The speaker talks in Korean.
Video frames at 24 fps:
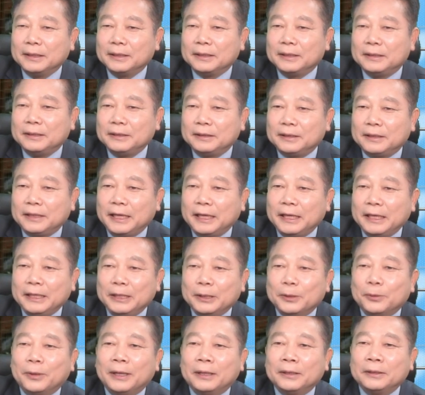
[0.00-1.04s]
그때
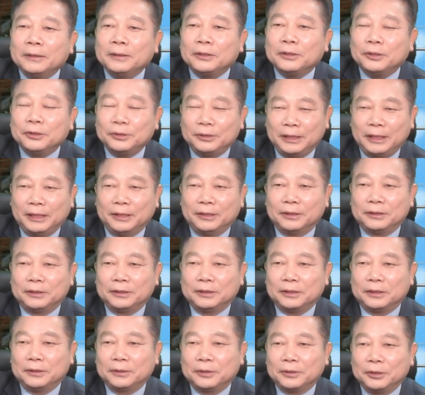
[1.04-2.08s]
이용하는
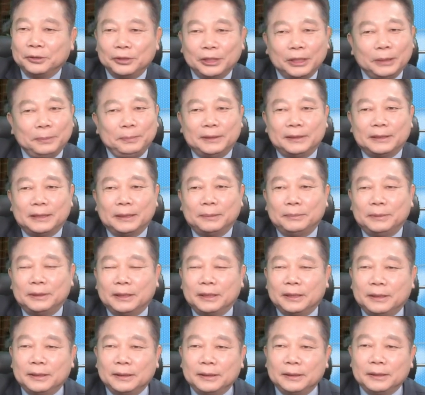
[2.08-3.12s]
컨테이너죠. 굉장히
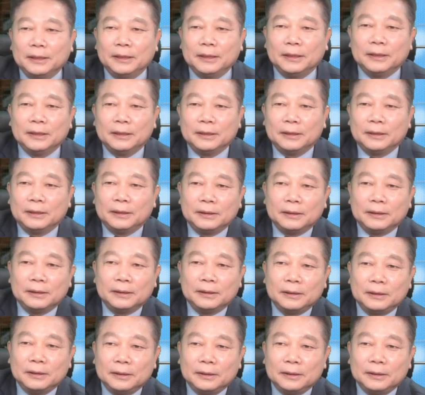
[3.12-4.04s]
비쌉니다. 어,